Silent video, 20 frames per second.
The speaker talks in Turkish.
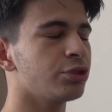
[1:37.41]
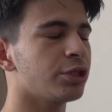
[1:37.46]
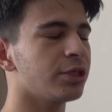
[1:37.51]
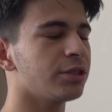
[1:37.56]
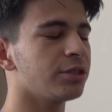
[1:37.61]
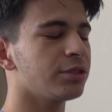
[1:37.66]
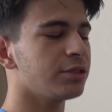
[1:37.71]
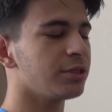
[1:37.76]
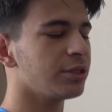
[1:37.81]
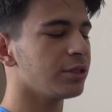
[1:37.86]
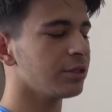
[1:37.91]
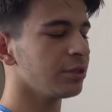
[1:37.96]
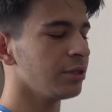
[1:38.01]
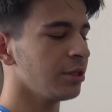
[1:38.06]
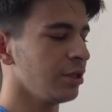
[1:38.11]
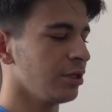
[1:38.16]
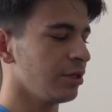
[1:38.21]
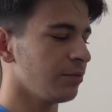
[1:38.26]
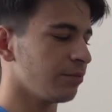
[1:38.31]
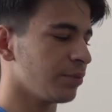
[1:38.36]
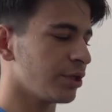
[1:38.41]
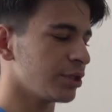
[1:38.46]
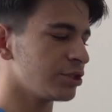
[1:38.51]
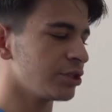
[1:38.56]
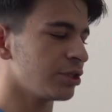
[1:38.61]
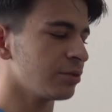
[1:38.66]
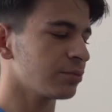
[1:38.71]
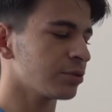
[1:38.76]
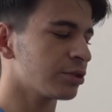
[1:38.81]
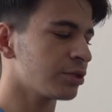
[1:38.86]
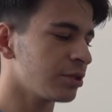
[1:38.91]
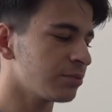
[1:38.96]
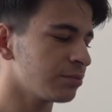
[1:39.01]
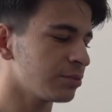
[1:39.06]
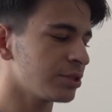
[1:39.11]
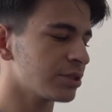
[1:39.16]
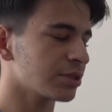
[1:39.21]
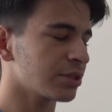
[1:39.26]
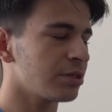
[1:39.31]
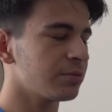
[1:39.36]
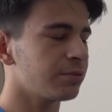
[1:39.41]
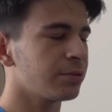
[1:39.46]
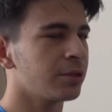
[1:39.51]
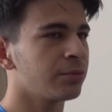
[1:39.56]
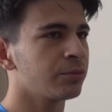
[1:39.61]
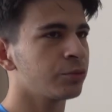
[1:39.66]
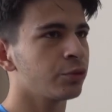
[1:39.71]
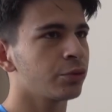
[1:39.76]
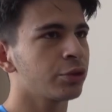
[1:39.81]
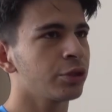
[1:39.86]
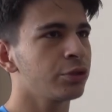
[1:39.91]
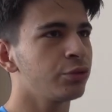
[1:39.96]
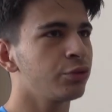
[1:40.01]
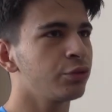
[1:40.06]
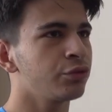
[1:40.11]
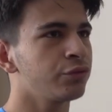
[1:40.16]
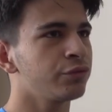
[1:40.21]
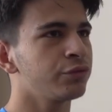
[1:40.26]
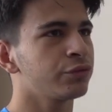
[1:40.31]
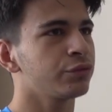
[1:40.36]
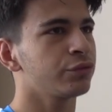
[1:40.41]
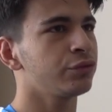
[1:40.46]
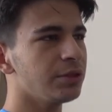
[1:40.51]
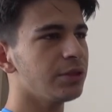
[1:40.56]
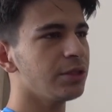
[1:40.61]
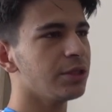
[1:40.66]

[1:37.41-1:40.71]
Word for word: Geldi direkt bacağımın tam diz kapağımın oraya doğru vurdu.